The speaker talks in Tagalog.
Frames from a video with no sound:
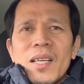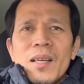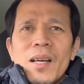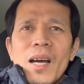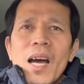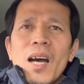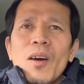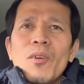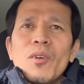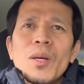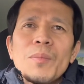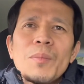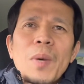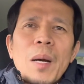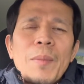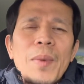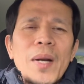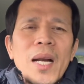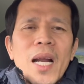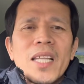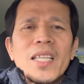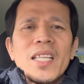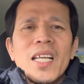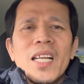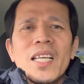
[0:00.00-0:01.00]
ako
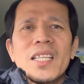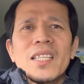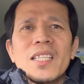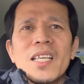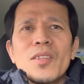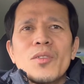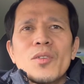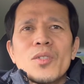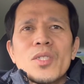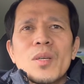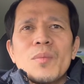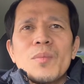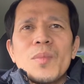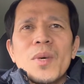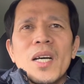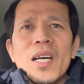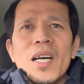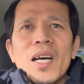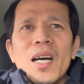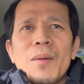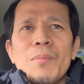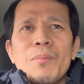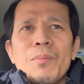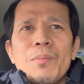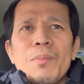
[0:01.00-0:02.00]
nagpaparada lang dito sa
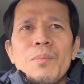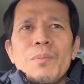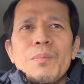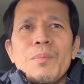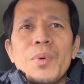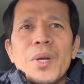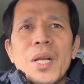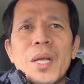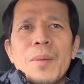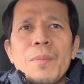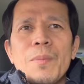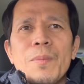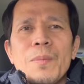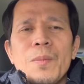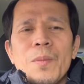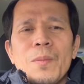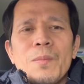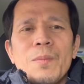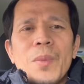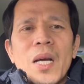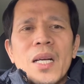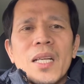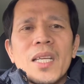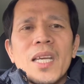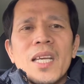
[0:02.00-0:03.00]
mga pre
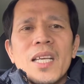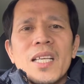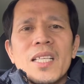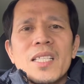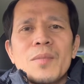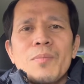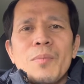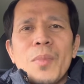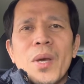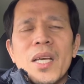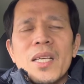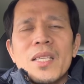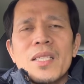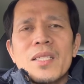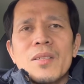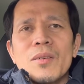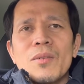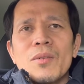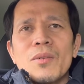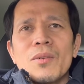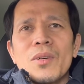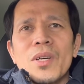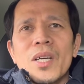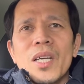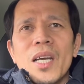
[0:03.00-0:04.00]
parking space
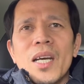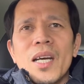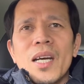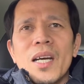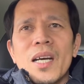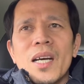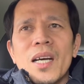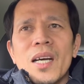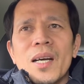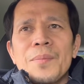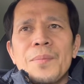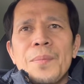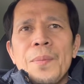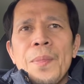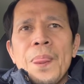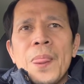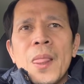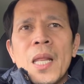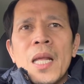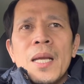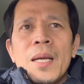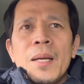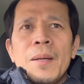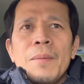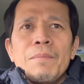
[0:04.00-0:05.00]
so kaya
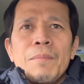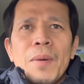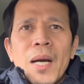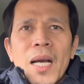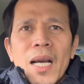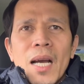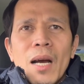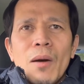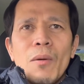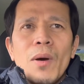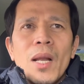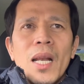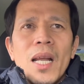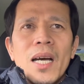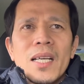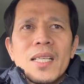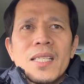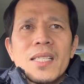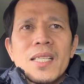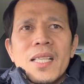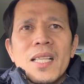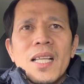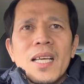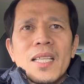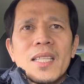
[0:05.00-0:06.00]
Pagka walang
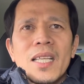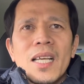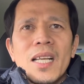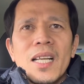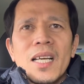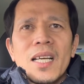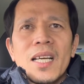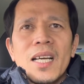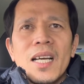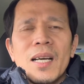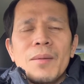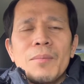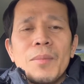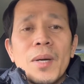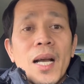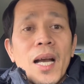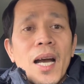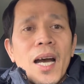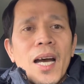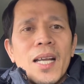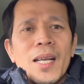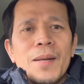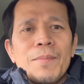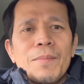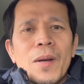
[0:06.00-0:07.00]
isla talaga,
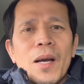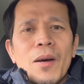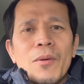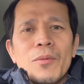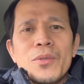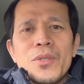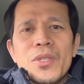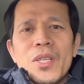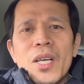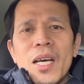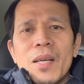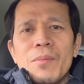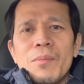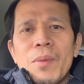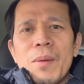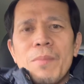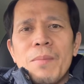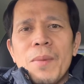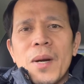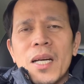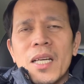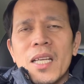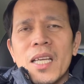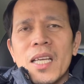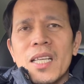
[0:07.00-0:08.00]
maghahanap ka kung saan may
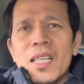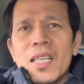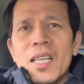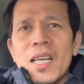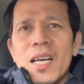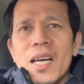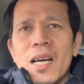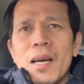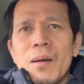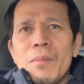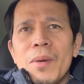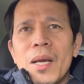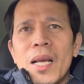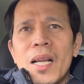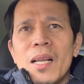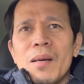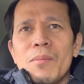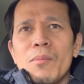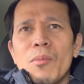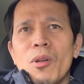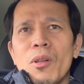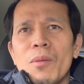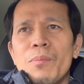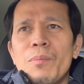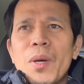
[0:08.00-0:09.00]
parking na
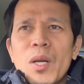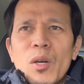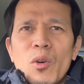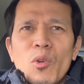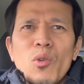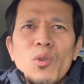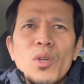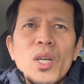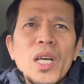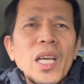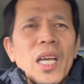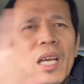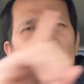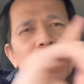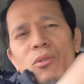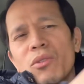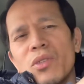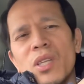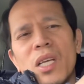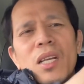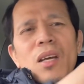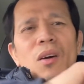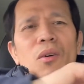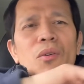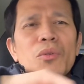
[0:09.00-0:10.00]
available. Pero nag-ikot
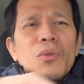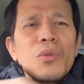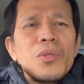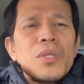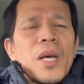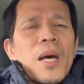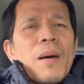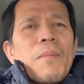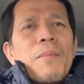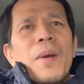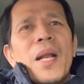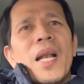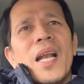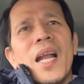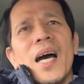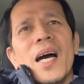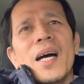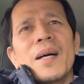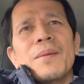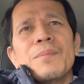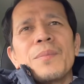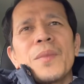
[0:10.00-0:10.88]
din ako dun sa kabila.